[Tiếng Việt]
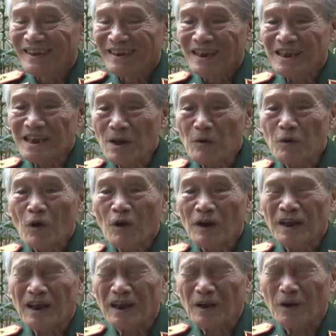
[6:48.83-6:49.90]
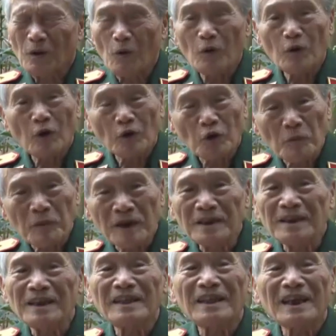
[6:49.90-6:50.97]
thế sau đó thì cũng cho tâm cái
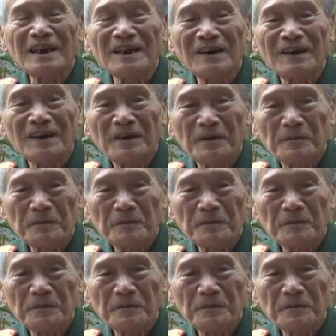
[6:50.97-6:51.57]
chi tiết nữa